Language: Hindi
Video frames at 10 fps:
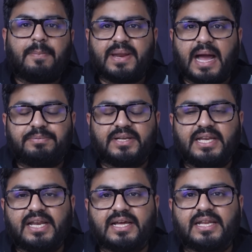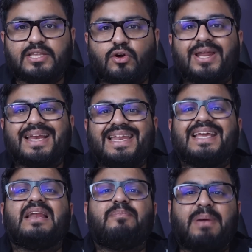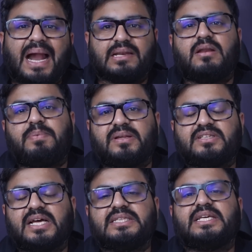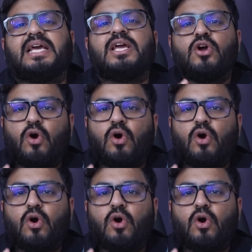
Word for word: अपने आप से डील करती है और एक लीगल बैटल में फंस जाती है